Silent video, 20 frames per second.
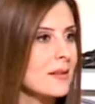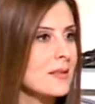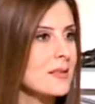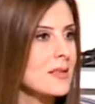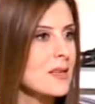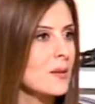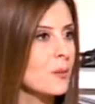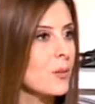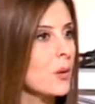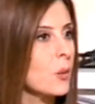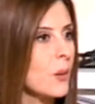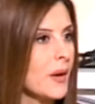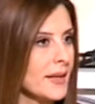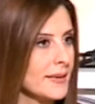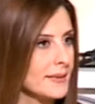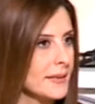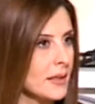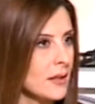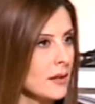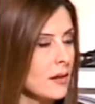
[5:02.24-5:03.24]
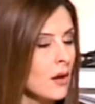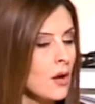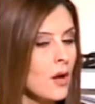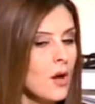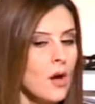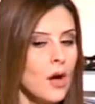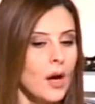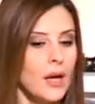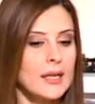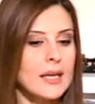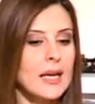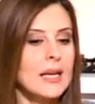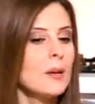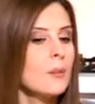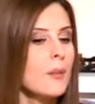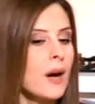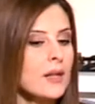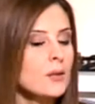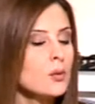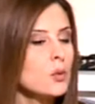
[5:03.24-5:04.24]
كثير بالوحده يلي
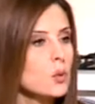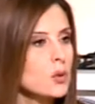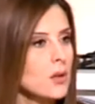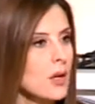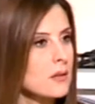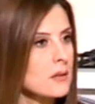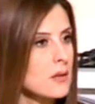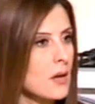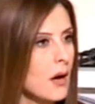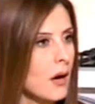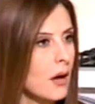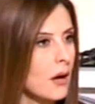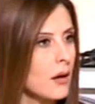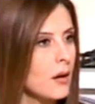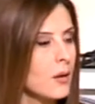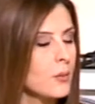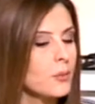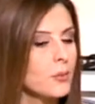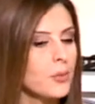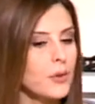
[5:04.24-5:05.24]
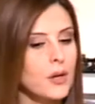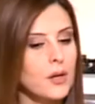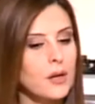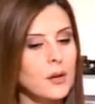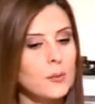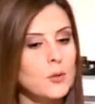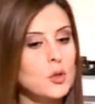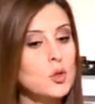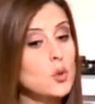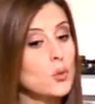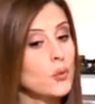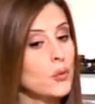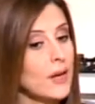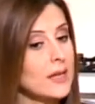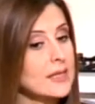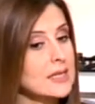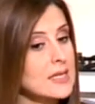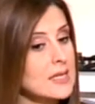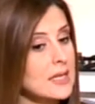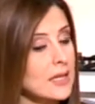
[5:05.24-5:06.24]
ما عندهم اصحاب بنشوفها
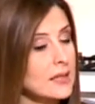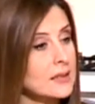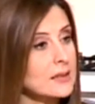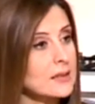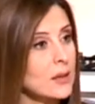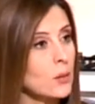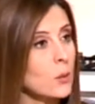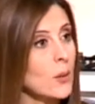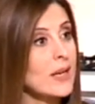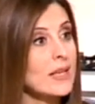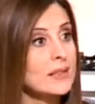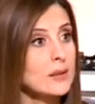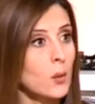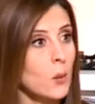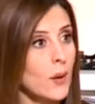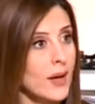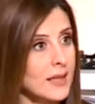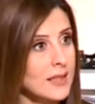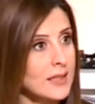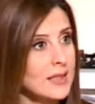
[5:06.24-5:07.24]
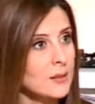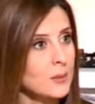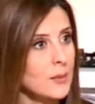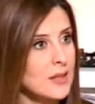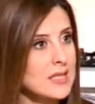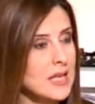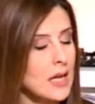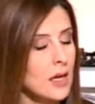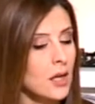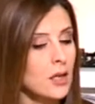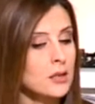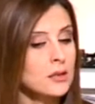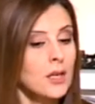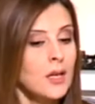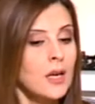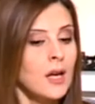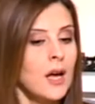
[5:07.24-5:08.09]
آه، كثير عند الولد الوحيد مثلا